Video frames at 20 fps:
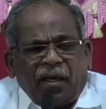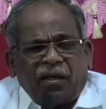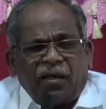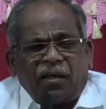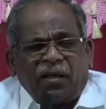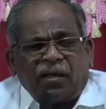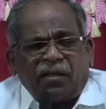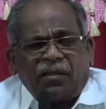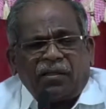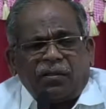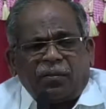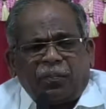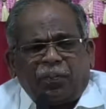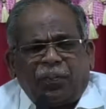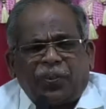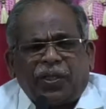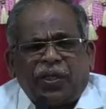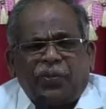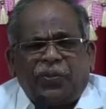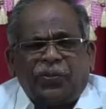అనక
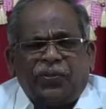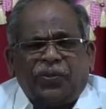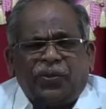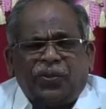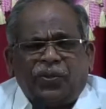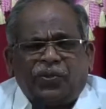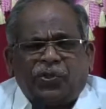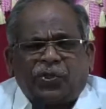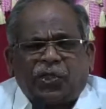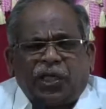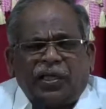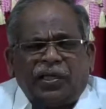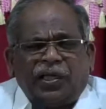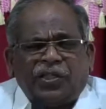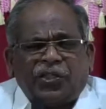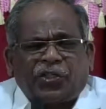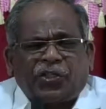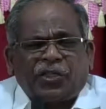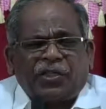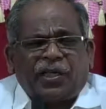ప్రభువు
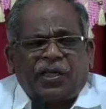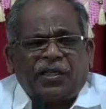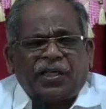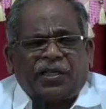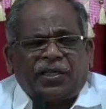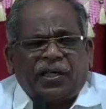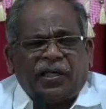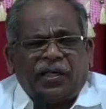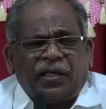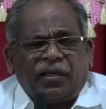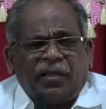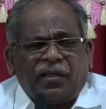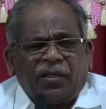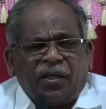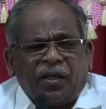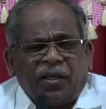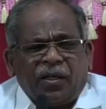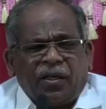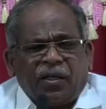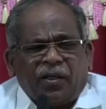చెల్లించడానికి
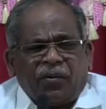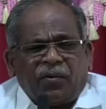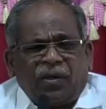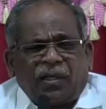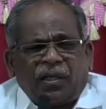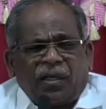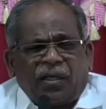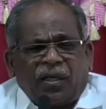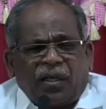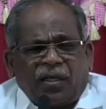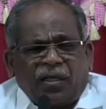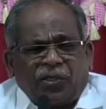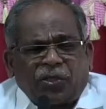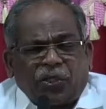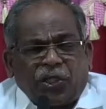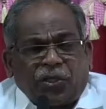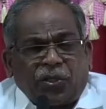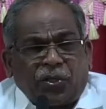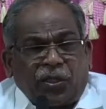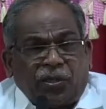ఒక
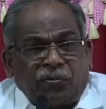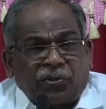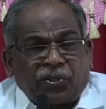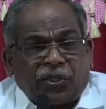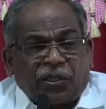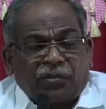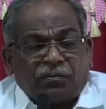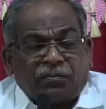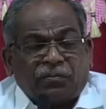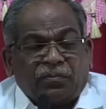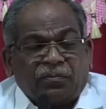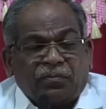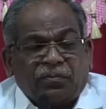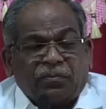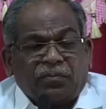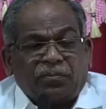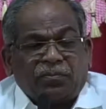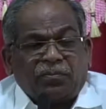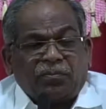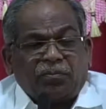అరక్షకులు అవసరం
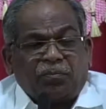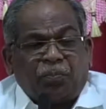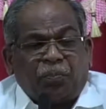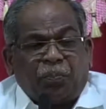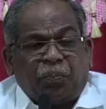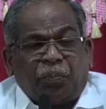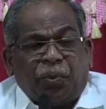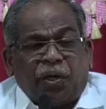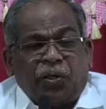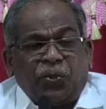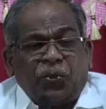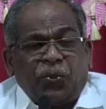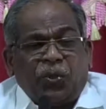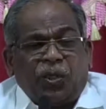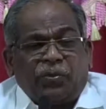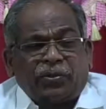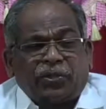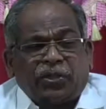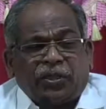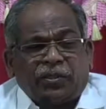పన్ను
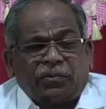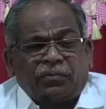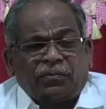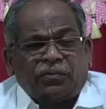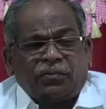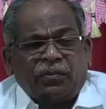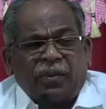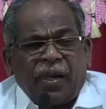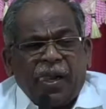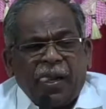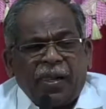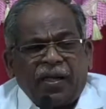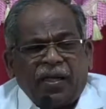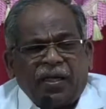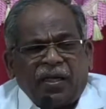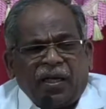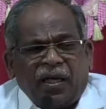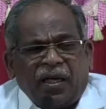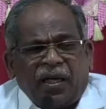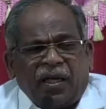అవసరం
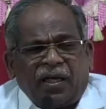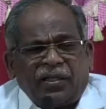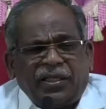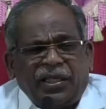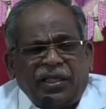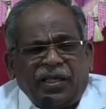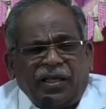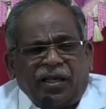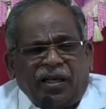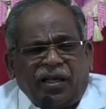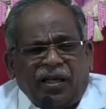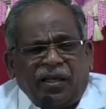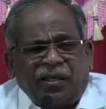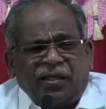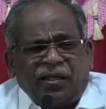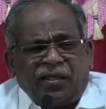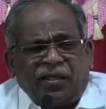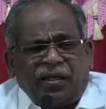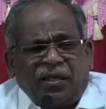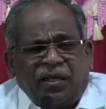అది
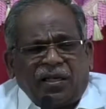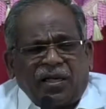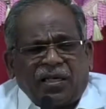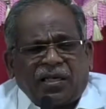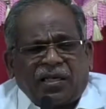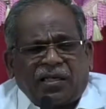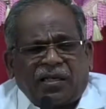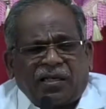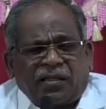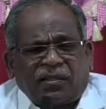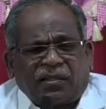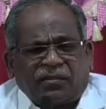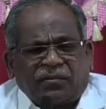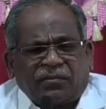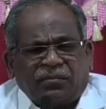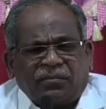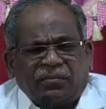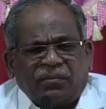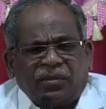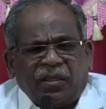ఆయన అక్కర
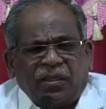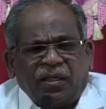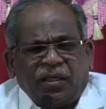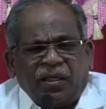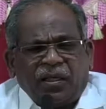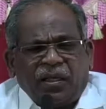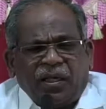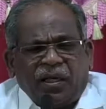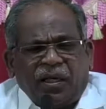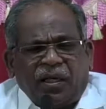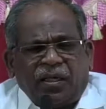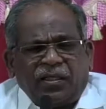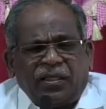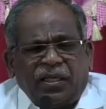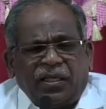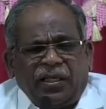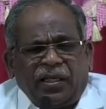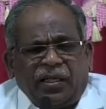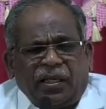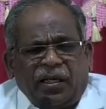
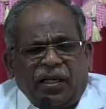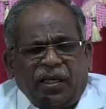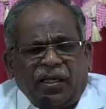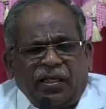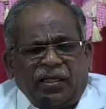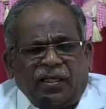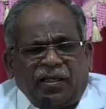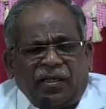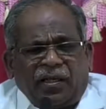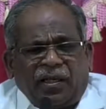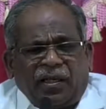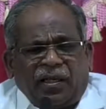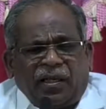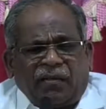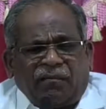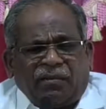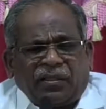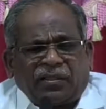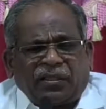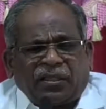అది ఆయన
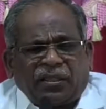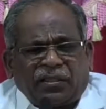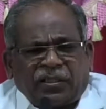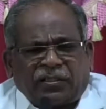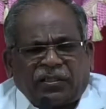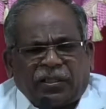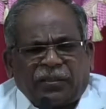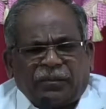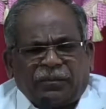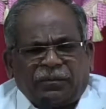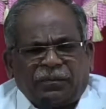అవసరత